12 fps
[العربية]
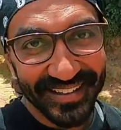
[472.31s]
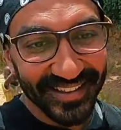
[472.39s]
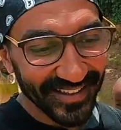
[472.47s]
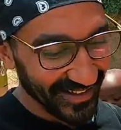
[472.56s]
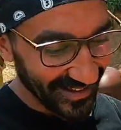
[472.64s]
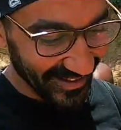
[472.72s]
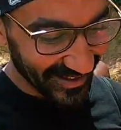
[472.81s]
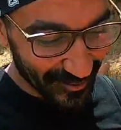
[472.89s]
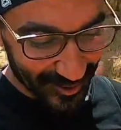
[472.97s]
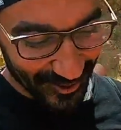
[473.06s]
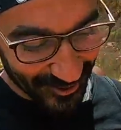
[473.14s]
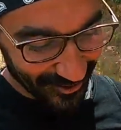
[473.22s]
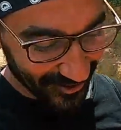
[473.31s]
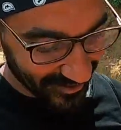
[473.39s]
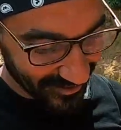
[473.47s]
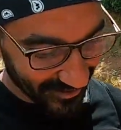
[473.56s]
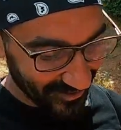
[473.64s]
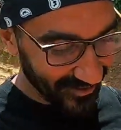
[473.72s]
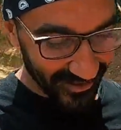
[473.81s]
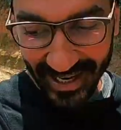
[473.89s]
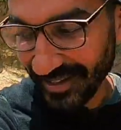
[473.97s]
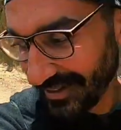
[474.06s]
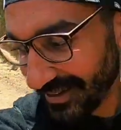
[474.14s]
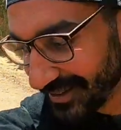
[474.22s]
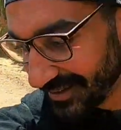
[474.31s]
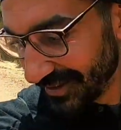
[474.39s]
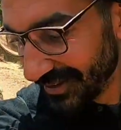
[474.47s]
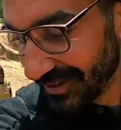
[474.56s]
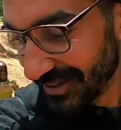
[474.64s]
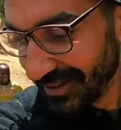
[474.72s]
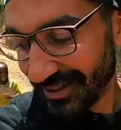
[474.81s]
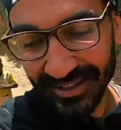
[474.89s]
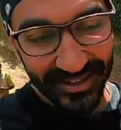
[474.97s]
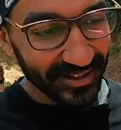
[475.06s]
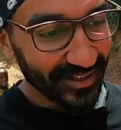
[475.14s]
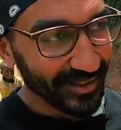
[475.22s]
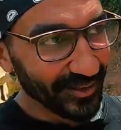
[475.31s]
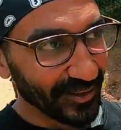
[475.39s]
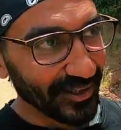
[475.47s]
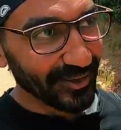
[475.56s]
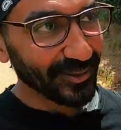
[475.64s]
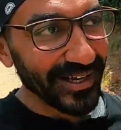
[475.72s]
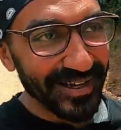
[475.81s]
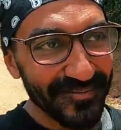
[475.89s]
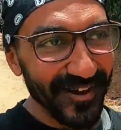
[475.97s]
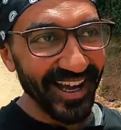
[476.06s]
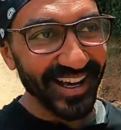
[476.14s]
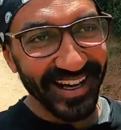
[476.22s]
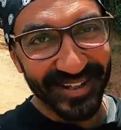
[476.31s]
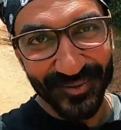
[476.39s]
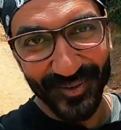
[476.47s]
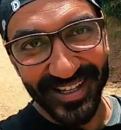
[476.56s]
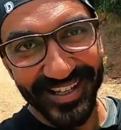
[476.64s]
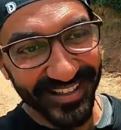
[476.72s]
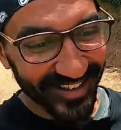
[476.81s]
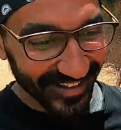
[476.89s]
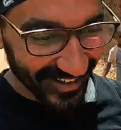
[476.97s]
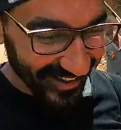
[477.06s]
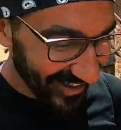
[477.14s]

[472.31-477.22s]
احنا انا موزونجو دي حقيقه انتوا انتوا جايين معايا لغايه فين؟